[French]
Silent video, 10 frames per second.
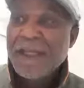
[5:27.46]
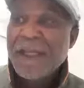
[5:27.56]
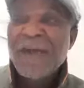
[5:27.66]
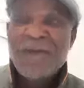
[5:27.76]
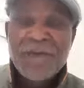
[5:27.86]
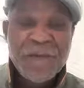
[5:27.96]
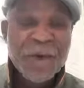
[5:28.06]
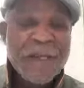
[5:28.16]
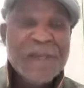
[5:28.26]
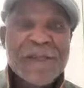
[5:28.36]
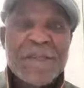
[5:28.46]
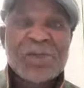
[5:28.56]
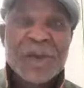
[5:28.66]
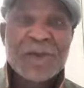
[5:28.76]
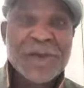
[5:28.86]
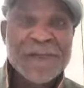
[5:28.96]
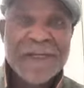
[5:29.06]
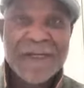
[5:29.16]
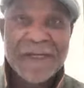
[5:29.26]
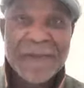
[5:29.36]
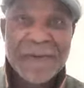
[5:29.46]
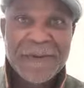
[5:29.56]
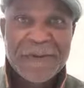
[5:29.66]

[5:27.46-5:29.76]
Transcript: Il faut que la SAP soit enseignée.